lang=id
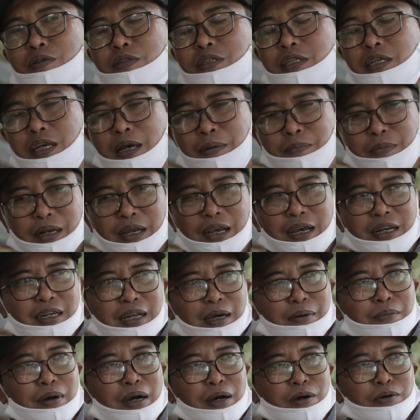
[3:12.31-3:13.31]
Jika mereka
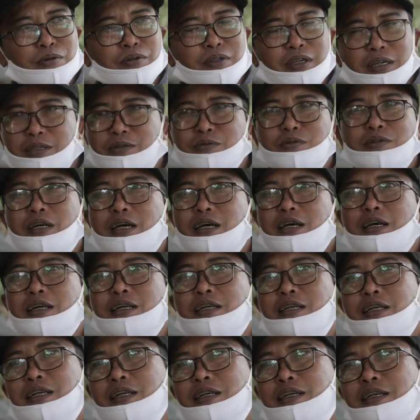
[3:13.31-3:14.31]
tidak mau ya sudah,
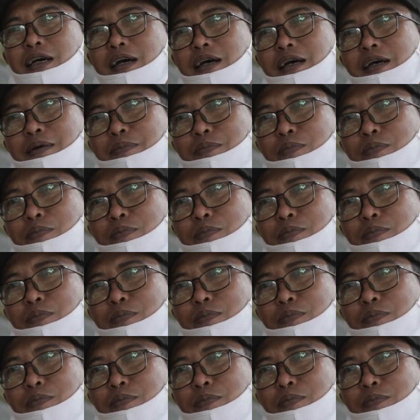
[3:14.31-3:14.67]
tidak